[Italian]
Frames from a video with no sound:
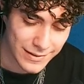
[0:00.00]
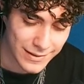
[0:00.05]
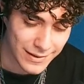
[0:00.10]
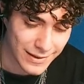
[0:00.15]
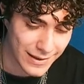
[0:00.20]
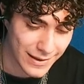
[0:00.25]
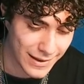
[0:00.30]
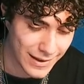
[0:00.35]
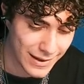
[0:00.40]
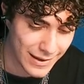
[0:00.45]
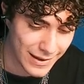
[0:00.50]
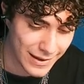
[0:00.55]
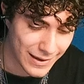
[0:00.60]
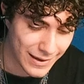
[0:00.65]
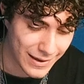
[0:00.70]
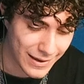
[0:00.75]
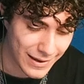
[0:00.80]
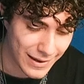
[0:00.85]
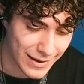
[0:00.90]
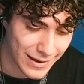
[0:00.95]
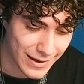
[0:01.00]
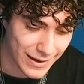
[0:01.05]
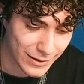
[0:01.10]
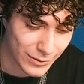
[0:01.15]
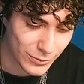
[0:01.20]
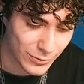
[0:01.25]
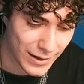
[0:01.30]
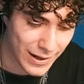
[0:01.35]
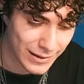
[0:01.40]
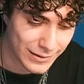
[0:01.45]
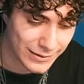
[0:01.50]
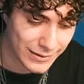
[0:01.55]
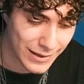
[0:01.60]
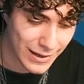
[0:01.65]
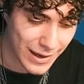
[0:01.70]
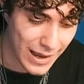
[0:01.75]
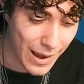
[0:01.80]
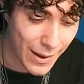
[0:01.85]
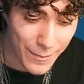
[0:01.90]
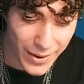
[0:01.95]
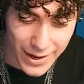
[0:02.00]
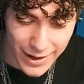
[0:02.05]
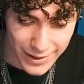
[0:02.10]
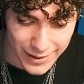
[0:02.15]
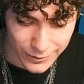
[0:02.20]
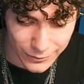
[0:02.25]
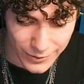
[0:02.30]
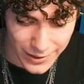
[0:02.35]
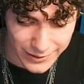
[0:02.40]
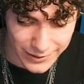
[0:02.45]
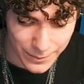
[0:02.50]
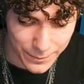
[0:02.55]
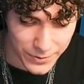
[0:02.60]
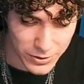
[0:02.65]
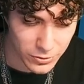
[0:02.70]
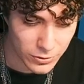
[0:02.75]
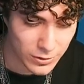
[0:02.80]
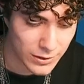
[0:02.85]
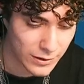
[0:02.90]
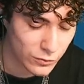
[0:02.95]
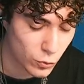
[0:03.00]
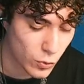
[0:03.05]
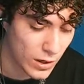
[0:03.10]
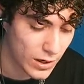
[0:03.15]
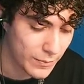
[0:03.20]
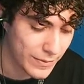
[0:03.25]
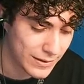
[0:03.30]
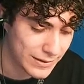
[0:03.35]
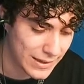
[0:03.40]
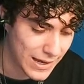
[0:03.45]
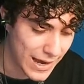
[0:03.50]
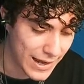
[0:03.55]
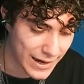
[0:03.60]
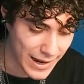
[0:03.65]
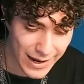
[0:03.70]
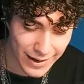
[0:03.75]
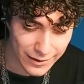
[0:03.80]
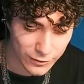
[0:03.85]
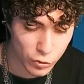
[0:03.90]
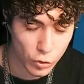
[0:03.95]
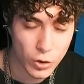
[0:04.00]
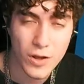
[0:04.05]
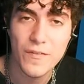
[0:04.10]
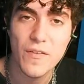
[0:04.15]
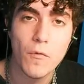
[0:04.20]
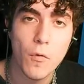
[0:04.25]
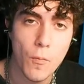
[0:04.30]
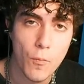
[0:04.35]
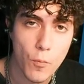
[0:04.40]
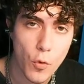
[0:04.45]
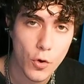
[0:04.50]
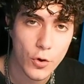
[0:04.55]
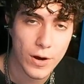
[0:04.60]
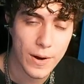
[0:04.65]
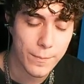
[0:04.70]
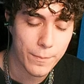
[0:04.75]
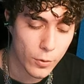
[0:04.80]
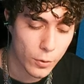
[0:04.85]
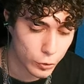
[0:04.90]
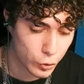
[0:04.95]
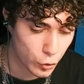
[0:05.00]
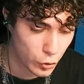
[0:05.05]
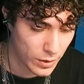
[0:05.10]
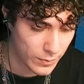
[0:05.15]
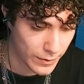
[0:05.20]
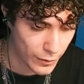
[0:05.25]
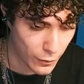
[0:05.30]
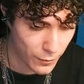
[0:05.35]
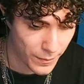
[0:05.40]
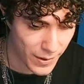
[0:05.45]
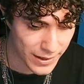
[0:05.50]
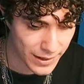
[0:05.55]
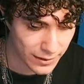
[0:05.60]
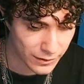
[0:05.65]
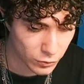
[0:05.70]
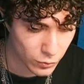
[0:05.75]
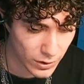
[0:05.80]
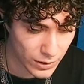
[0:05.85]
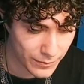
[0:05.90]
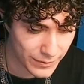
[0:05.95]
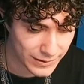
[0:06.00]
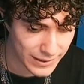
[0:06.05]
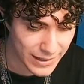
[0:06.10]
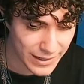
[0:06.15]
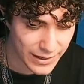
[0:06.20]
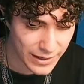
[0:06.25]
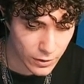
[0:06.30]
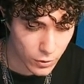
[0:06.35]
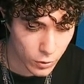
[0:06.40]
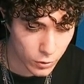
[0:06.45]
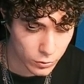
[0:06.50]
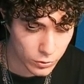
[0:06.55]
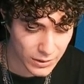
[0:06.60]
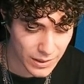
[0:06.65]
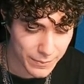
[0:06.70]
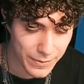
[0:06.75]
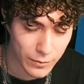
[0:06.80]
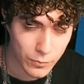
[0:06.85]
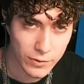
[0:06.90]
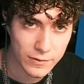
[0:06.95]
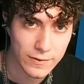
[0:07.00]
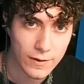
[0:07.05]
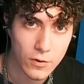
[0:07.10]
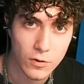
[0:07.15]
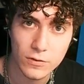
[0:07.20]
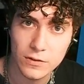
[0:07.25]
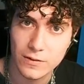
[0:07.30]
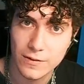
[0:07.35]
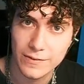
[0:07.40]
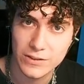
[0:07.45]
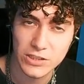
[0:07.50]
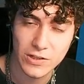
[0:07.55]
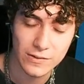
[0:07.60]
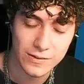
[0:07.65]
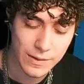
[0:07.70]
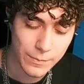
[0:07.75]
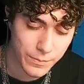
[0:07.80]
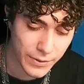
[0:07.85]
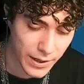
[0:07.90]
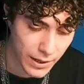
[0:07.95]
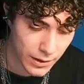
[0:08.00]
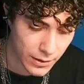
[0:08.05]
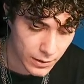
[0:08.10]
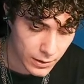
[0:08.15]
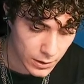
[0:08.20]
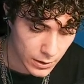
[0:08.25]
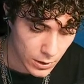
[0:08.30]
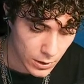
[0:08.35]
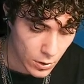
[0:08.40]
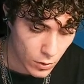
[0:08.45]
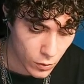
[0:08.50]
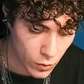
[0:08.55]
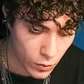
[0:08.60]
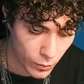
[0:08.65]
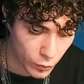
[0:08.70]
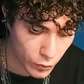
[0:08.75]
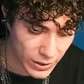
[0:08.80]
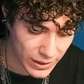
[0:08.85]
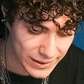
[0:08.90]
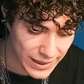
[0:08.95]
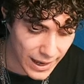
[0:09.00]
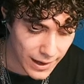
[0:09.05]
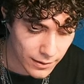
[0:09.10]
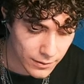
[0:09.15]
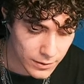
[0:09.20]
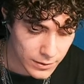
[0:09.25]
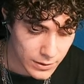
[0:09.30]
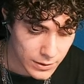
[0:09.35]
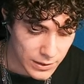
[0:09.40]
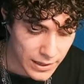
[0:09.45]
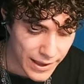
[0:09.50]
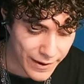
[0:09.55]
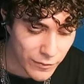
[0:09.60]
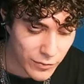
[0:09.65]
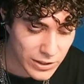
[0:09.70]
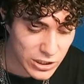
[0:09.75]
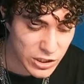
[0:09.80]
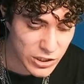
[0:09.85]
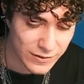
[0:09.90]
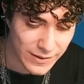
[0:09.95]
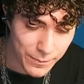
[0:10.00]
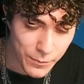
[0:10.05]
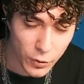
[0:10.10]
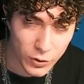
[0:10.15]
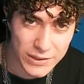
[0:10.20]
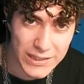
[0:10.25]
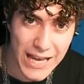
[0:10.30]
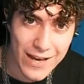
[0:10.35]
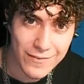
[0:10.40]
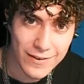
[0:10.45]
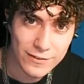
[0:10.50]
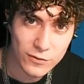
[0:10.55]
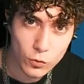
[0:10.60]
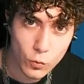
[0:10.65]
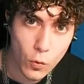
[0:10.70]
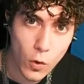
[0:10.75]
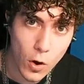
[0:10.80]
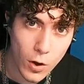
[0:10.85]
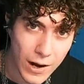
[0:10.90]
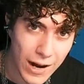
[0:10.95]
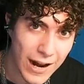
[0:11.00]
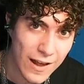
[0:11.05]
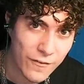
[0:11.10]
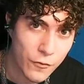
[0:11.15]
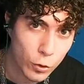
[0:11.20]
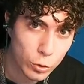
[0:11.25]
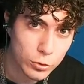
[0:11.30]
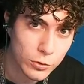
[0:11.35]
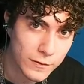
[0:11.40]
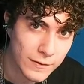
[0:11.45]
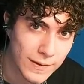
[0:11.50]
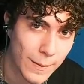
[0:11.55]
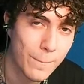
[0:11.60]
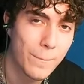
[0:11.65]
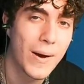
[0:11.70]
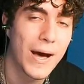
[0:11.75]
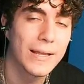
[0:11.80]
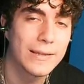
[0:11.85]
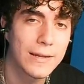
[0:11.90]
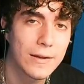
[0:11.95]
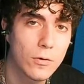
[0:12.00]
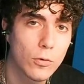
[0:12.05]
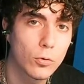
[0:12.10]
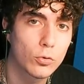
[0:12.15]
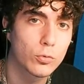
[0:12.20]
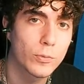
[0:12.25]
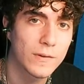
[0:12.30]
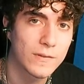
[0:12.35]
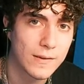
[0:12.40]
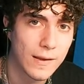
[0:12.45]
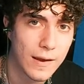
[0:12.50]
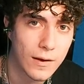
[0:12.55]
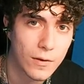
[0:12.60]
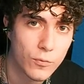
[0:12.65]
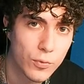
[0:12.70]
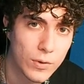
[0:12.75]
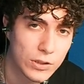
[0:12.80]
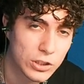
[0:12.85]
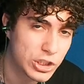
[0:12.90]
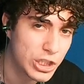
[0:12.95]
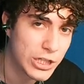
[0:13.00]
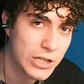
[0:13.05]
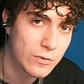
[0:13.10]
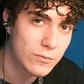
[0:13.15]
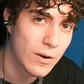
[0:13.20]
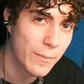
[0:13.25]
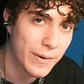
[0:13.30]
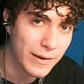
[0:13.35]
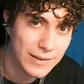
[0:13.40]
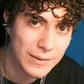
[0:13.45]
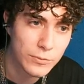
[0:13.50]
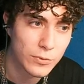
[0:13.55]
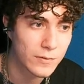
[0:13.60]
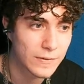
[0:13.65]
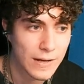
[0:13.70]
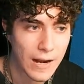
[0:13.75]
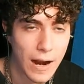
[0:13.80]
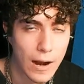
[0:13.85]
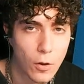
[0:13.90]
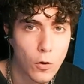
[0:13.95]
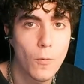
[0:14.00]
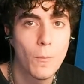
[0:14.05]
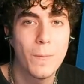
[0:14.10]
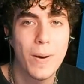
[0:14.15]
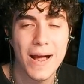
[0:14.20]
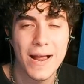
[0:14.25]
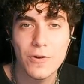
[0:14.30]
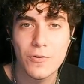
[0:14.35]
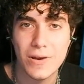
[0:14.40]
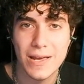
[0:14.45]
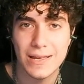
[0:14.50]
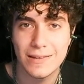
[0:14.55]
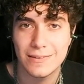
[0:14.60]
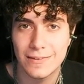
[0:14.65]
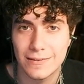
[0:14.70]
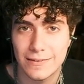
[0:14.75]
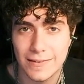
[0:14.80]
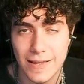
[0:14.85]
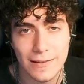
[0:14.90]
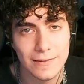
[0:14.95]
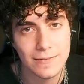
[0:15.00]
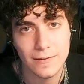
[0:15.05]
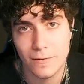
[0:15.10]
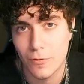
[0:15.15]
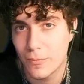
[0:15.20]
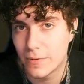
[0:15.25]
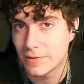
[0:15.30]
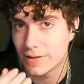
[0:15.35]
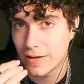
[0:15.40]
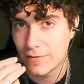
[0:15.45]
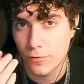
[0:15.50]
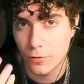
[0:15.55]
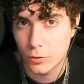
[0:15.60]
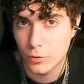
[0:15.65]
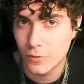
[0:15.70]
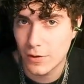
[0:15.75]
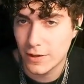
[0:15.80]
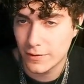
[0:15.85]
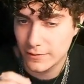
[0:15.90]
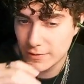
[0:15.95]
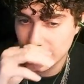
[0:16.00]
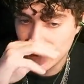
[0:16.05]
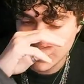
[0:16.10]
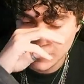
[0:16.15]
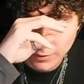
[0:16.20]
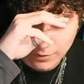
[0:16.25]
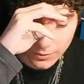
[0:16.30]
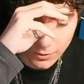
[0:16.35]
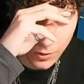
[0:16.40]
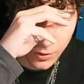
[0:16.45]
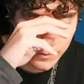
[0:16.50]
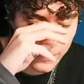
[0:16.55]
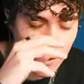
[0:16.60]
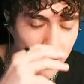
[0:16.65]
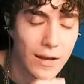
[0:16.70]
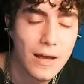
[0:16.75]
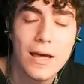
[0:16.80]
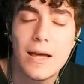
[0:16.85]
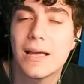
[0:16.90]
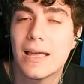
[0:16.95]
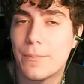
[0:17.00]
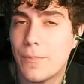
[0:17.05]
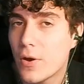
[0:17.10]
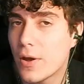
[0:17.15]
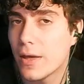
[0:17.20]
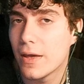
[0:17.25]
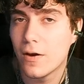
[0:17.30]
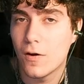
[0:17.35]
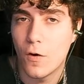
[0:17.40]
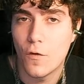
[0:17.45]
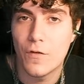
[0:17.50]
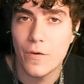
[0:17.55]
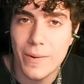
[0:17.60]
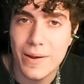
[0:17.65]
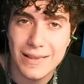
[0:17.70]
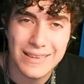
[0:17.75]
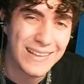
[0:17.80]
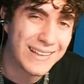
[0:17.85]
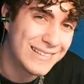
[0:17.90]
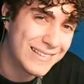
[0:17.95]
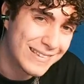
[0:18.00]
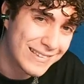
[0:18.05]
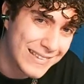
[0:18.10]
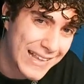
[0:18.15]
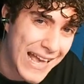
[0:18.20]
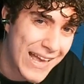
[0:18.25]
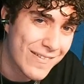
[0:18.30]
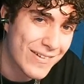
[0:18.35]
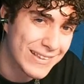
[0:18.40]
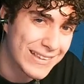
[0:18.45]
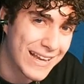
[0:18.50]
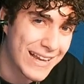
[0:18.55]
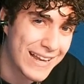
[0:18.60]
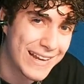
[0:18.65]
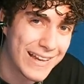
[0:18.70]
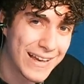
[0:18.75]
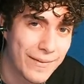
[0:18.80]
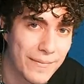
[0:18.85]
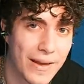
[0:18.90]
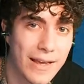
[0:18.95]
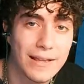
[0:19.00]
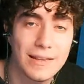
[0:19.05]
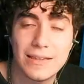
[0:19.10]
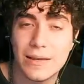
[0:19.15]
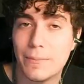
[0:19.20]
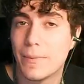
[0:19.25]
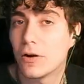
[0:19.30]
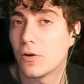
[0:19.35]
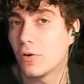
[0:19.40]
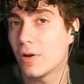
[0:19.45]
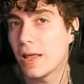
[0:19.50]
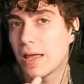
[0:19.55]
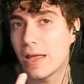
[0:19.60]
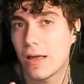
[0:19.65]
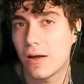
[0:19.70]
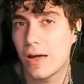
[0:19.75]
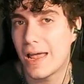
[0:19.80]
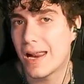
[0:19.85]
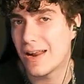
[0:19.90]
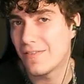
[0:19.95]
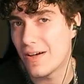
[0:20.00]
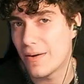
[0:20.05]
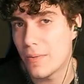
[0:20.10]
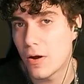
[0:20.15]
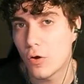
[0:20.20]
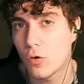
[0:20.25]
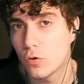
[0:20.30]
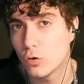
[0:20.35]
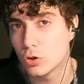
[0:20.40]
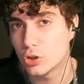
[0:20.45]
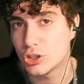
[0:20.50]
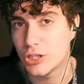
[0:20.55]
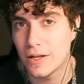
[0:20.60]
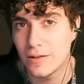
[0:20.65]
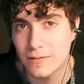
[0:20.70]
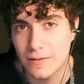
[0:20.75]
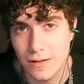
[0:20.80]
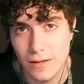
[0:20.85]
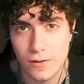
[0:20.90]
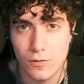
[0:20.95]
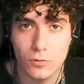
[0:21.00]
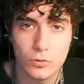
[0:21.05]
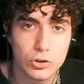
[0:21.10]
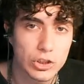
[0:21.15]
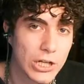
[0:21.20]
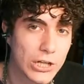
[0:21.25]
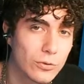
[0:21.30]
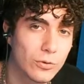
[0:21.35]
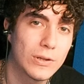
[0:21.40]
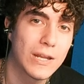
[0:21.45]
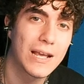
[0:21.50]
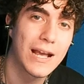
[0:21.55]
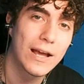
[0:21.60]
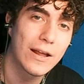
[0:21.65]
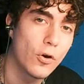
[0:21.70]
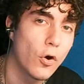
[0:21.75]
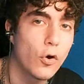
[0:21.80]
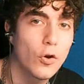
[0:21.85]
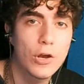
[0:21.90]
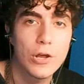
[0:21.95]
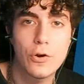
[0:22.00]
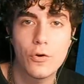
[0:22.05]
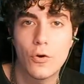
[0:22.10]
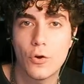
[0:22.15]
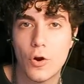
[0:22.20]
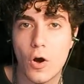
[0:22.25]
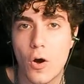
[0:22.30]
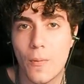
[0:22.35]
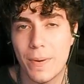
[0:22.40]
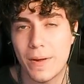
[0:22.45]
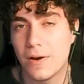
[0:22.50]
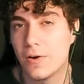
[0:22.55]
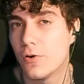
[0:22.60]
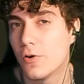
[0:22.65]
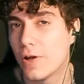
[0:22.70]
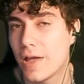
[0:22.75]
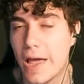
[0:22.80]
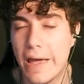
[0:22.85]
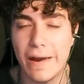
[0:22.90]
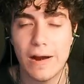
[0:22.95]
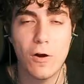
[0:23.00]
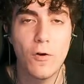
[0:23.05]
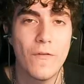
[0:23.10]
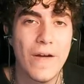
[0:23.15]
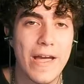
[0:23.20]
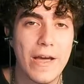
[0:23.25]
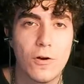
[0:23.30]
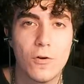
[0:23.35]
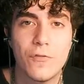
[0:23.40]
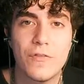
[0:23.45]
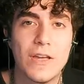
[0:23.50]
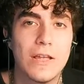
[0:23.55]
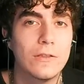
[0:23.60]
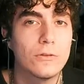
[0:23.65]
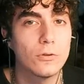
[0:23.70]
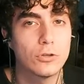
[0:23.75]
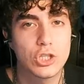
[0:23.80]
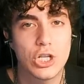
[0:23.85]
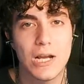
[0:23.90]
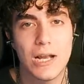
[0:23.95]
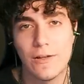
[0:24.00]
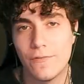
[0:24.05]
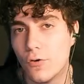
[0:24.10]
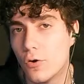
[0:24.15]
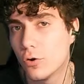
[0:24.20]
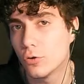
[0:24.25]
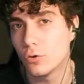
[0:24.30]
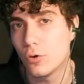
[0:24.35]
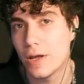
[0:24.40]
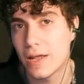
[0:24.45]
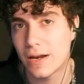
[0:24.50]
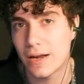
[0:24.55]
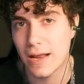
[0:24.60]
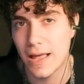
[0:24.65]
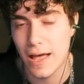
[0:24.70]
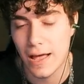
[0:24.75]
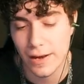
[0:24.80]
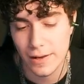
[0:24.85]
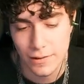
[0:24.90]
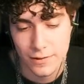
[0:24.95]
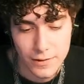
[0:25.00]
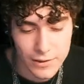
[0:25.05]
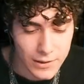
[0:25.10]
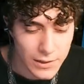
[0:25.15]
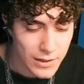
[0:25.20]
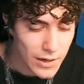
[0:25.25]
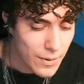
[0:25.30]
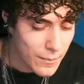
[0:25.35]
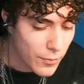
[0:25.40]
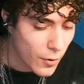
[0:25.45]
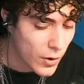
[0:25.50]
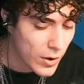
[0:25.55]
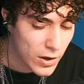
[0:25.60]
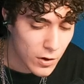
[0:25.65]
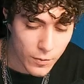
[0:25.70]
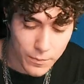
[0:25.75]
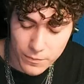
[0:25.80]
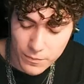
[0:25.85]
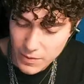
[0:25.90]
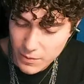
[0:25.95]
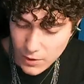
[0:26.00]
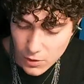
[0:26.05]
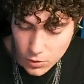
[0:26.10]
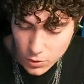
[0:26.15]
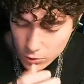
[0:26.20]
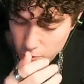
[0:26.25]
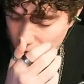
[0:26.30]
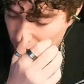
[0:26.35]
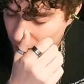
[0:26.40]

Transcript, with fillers: Durante, a me era durante il periodo delle scuole elementari, anche se non avevo un buon rapporto con i miei compagni alle scuole elementari, ricordo che per queste cose si faceva sempre comunità e quindi ci si portava a scuola la foto stampata di Goku Super Saiyan 5 per dimostrare al compagno che esistesse come se la foto volesse di qualcosa che poi ovviamente esisteva tecnicamente ma non eravamo a conoscenza del concetto di canonico no per noi era o finto c'è la foto è reale poi io mi ricordo